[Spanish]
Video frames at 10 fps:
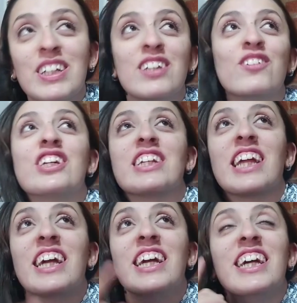siendo un
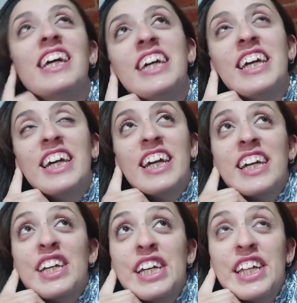chiste.
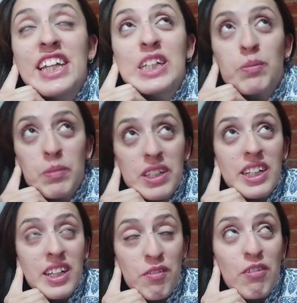Y después
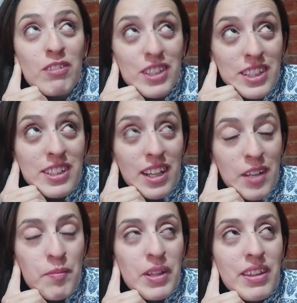de que fue un chiste el
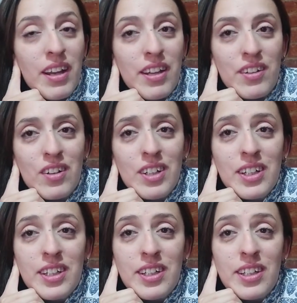inventario
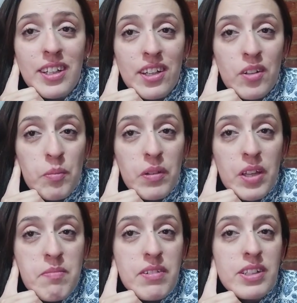y que no
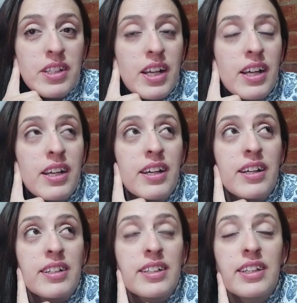pudimos
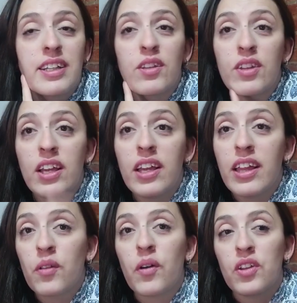hacer ah, de
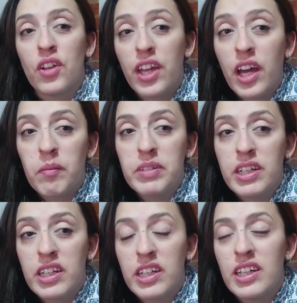utilidad, cuando llegamos
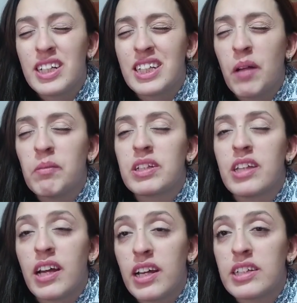aquí estábamos
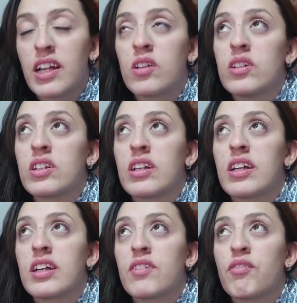tan cansados,
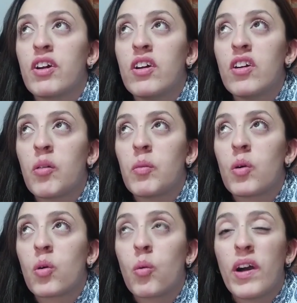fueron
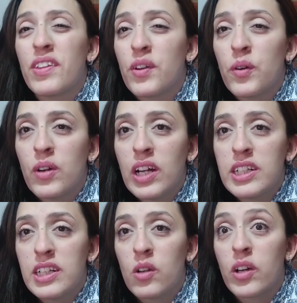como cuatro
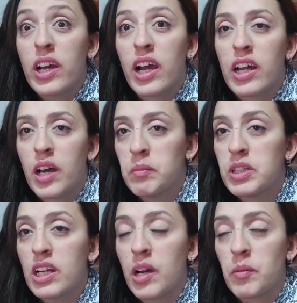horas en lo que
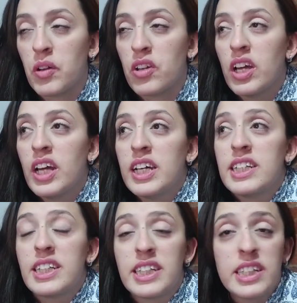cargamos el camión.
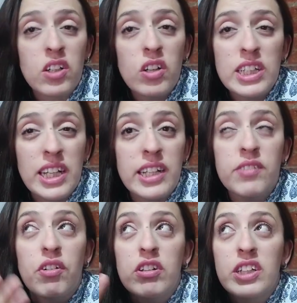Cinco,
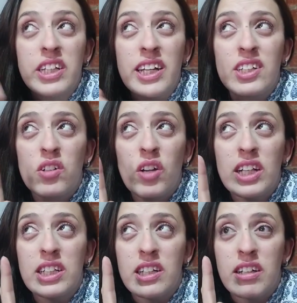seis, fueron seis
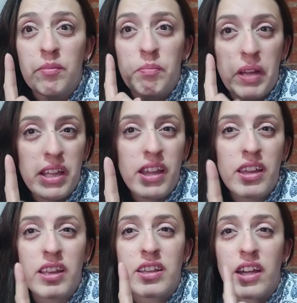horas y media
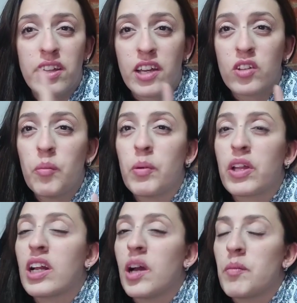de trayecto
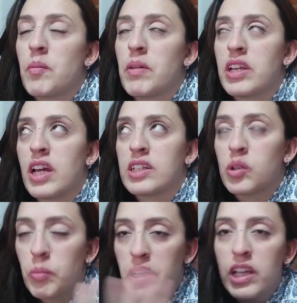porque el camión venía
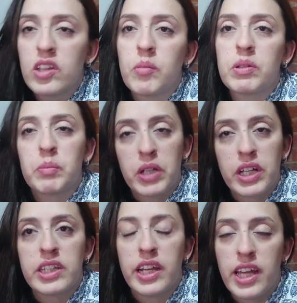súper lento, pues
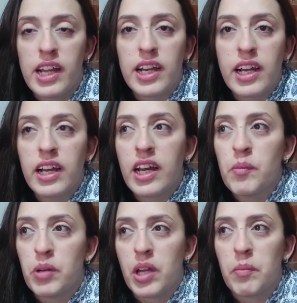porque traía la carga y
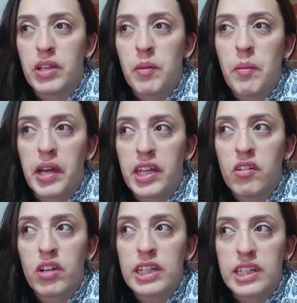porque aparte me
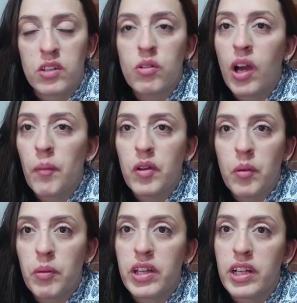imagino que siendo un camión
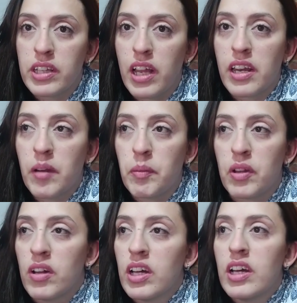no puede ir tan
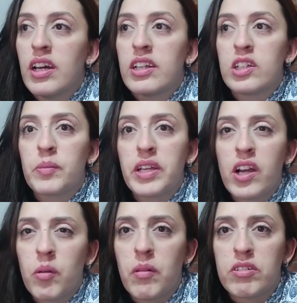rápido. Entonces
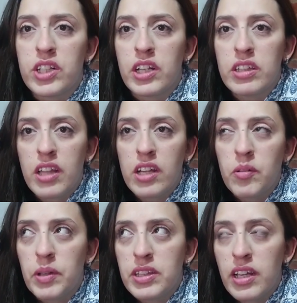venía como 80,
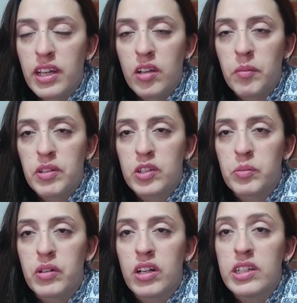90 kilómetros
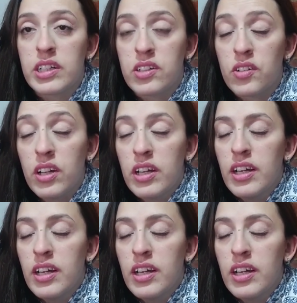por hora el señor.